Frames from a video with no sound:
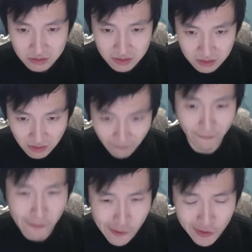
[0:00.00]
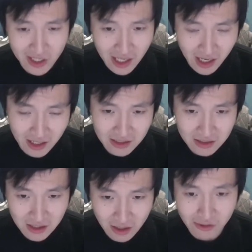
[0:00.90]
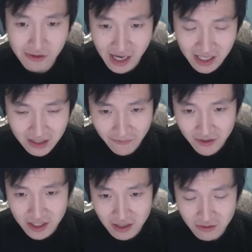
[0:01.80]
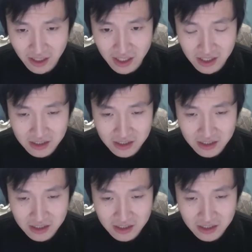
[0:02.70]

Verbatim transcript: 赋予了他偶然的、非常偶然的、